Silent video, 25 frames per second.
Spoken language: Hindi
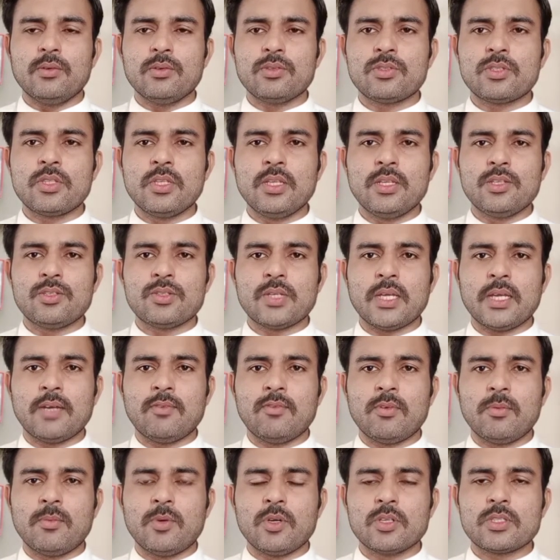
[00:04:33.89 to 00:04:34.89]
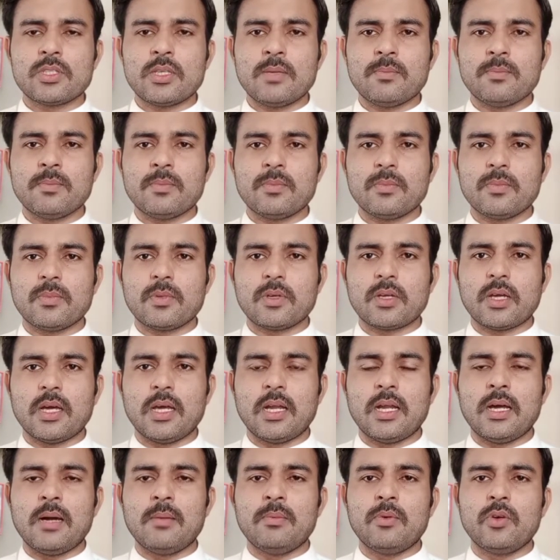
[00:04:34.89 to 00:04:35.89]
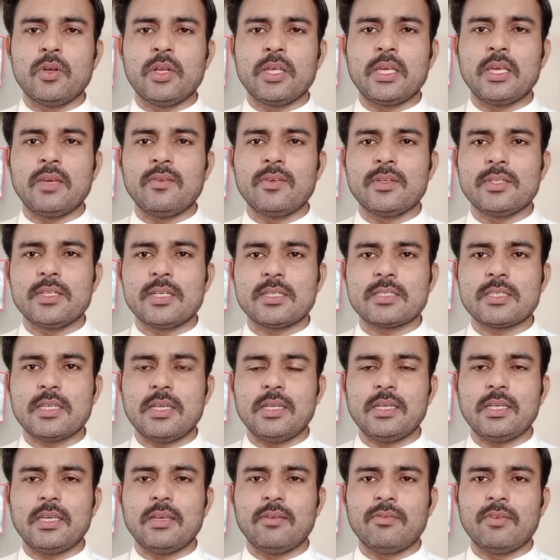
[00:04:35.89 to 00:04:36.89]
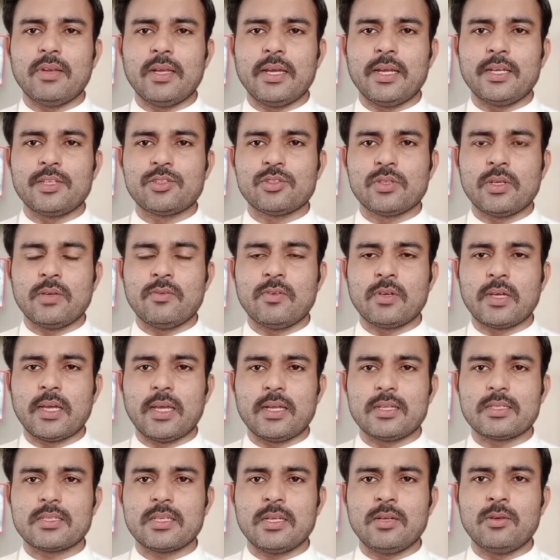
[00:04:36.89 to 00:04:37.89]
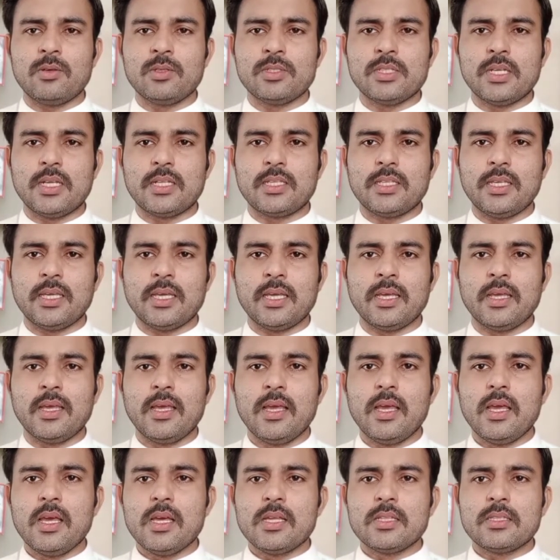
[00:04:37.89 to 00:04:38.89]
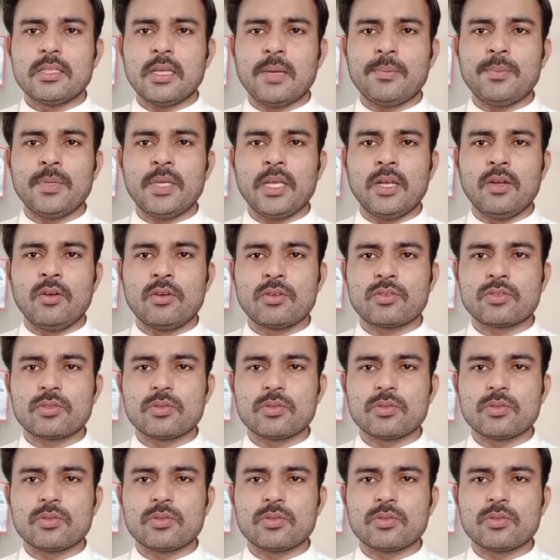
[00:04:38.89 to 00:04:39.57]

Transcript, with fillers: उस दिन जो है वो मौसम ख़राब होने की वजह से इनकी फ़्लैट जो है वो कैंसिल हो जाती है तब ये लोग